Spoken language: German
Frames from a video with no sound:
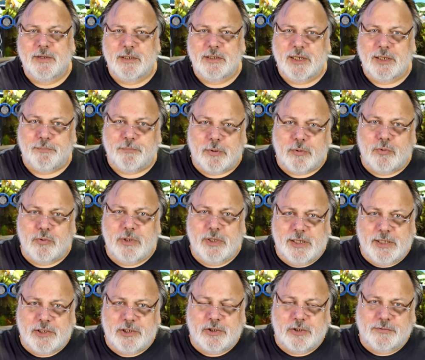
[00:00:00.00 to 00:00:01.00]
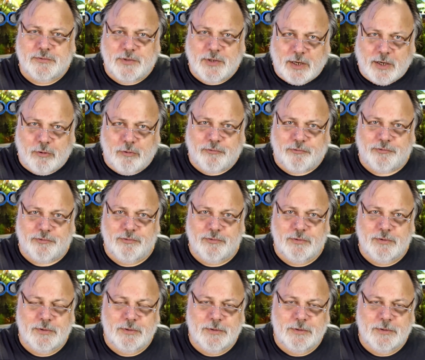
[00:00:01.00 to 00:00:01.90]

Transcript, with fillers: Depotnährstoffe auf.